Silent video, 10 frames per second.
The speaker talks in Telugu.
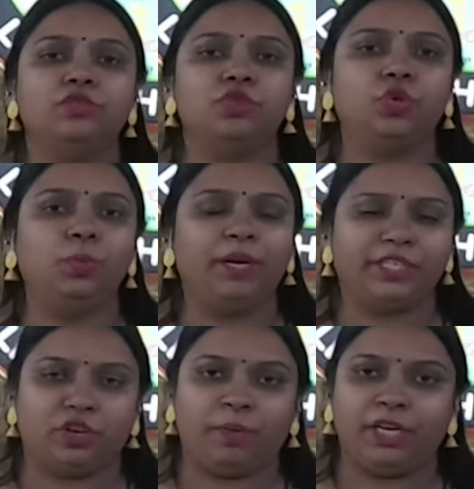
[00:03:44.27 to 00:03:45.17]
సో టూ
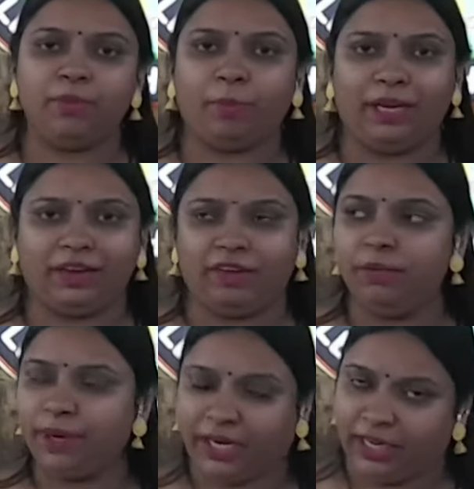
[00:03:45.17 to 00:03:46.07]
మినిట్స్లో మనకి మొబైల్
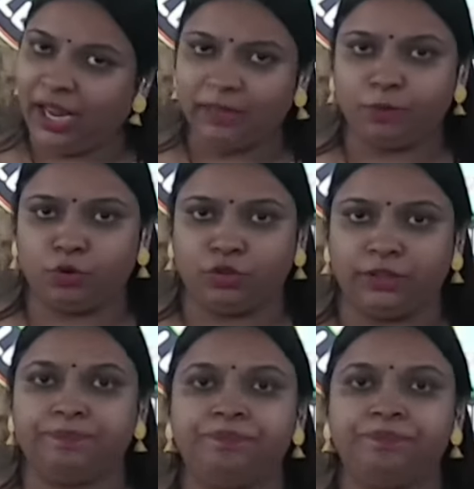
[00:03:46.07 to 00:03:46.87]
కవర్ని ప్రింటింగ్ అయిపోతుంది